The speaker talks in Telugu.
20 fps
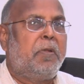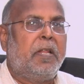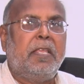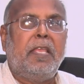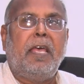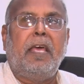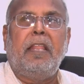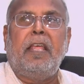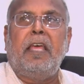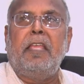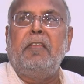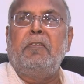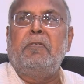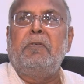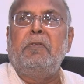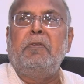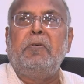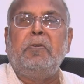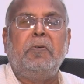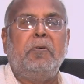
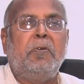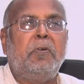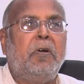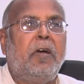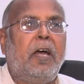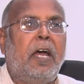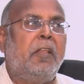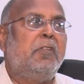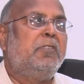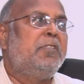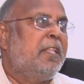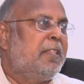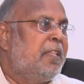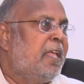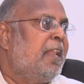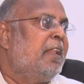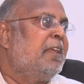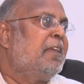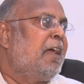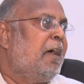ప్రజానాయకులు
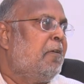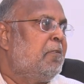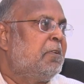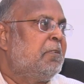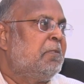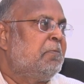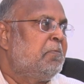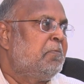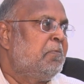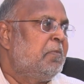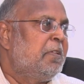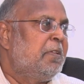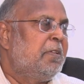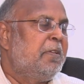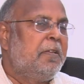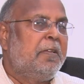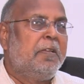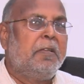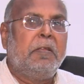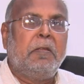అనుసంధానం కావటం
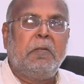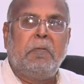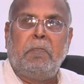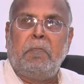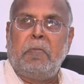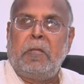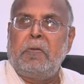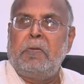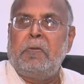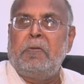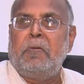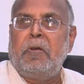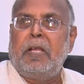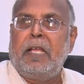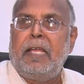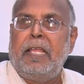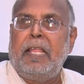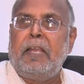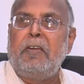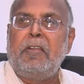మనం
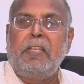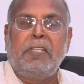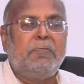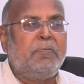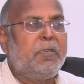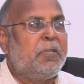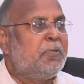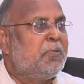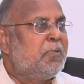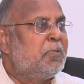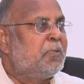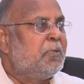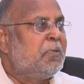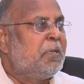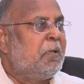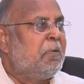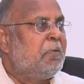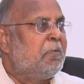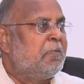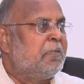ఒక అడ్వర్టైజ్మెంట్
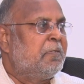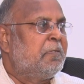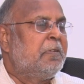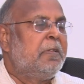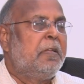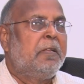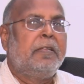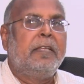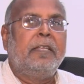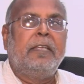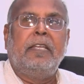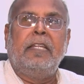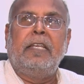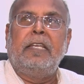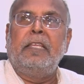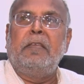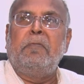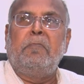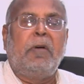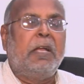చూస్తుంటాము
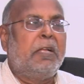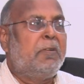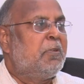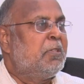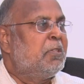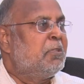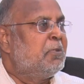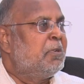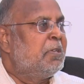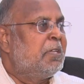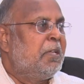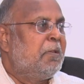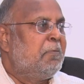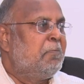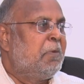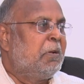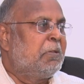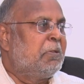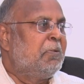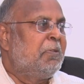ఏంటి భగవంతుడికి
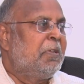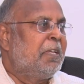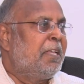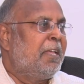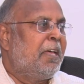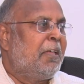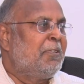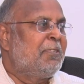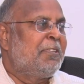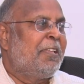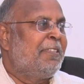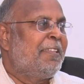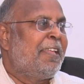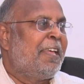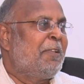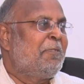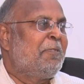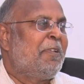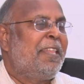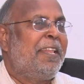భక్తులకి
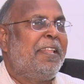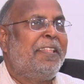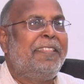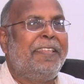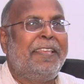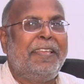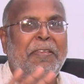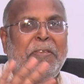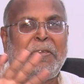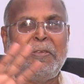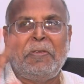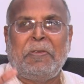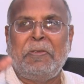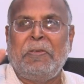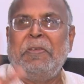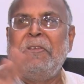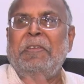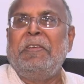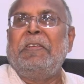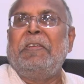అనుసంధానం అయినది
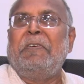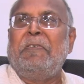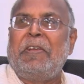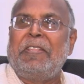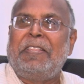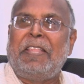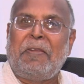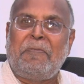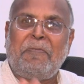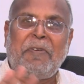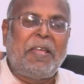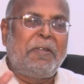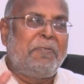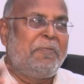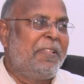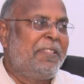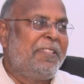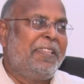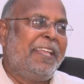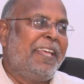ఒక దర్బార్
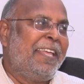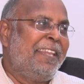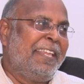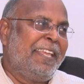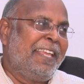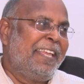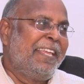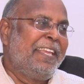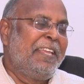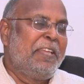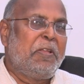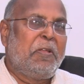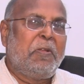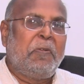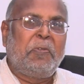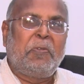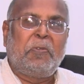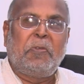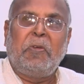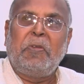బత్తి అని
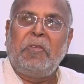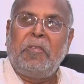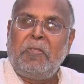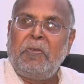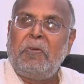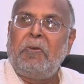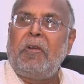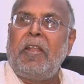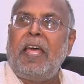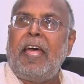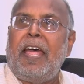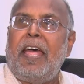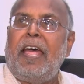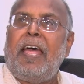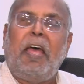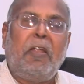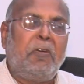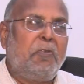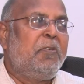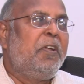సో ఇది కూడా
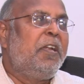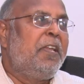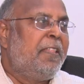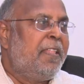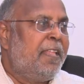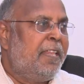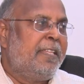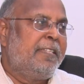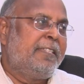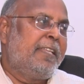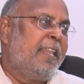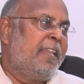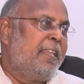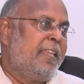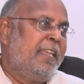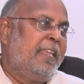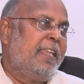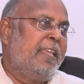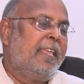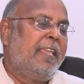అటువంటిదే
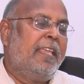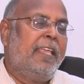నిజానికి